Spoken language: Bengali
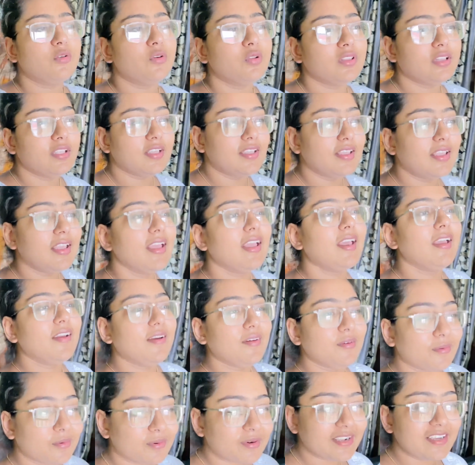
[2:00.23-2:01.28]
করতে গিয়ে
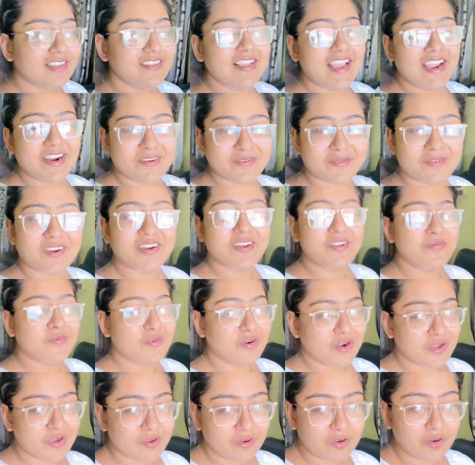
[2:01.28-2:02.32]
ওটাই যে একটুখানি
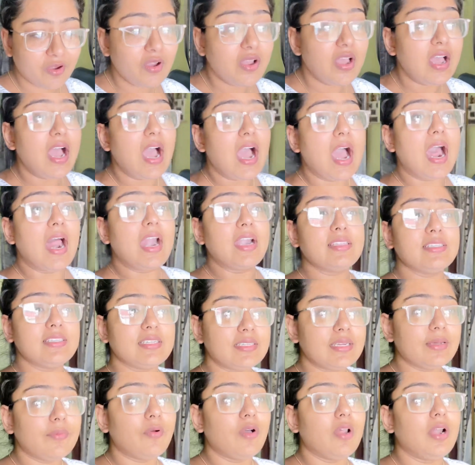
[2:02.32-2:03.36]
মনে হলো আর
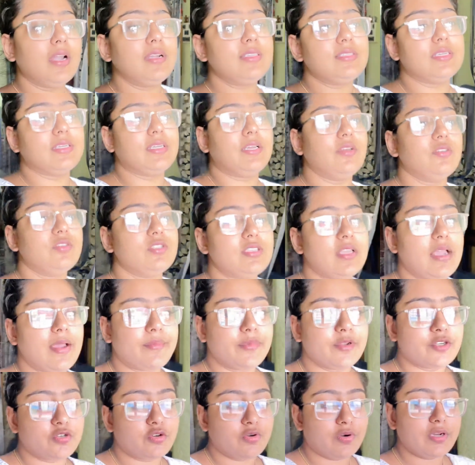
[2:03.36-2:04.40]
যেটা বলার সেটা হচ্ছে
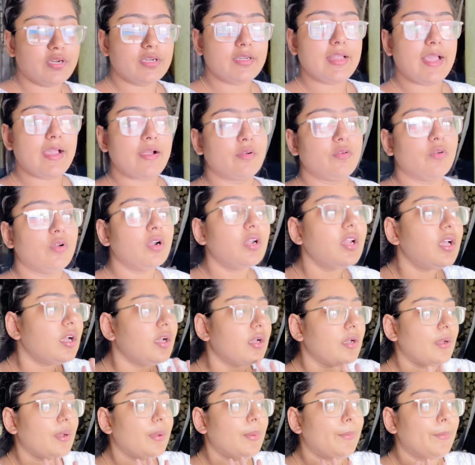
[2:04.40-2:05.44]
আমার শরীরটা এখন
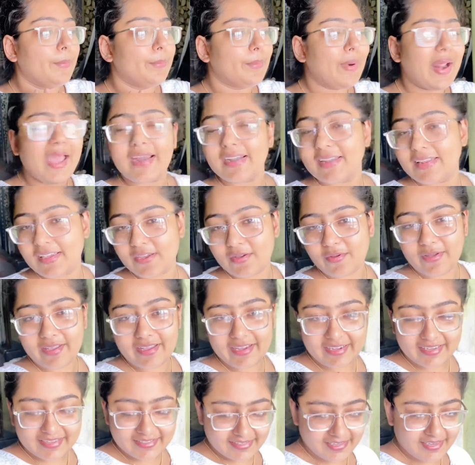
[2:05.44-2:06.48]
প্রায় ঠিক হয়ে
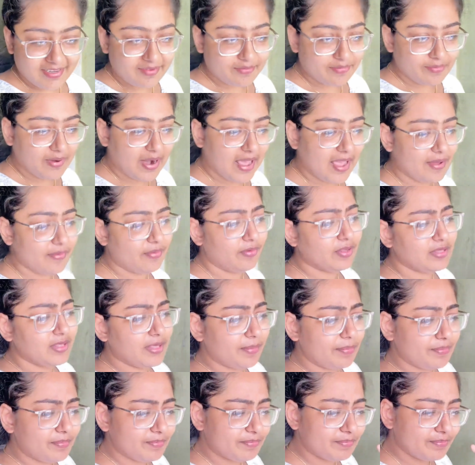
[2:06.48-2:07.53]
গেছে প্রায় বলতে
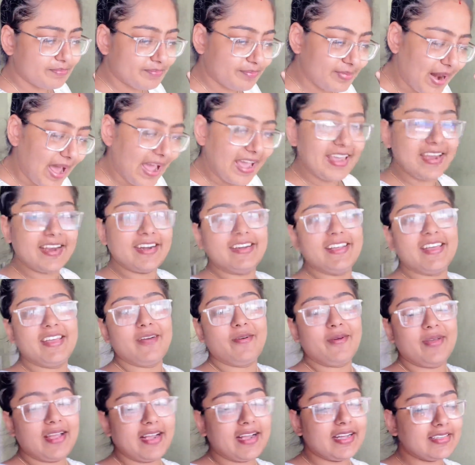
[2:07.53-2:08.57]
প্রায়ই ঠিক
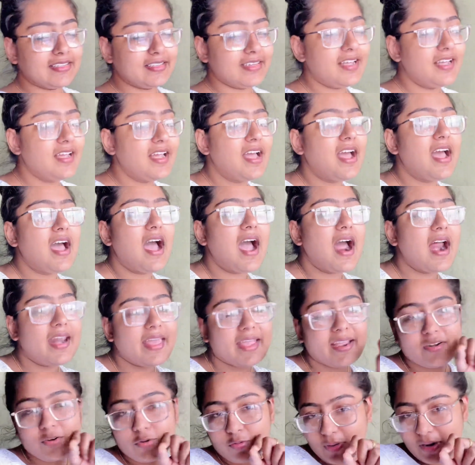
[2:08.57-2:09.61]
হয়ে গেছে আর
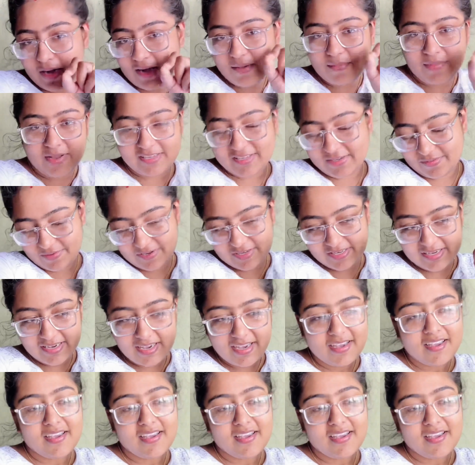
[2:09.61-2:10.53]
একটুখানি মাঝে মাঝে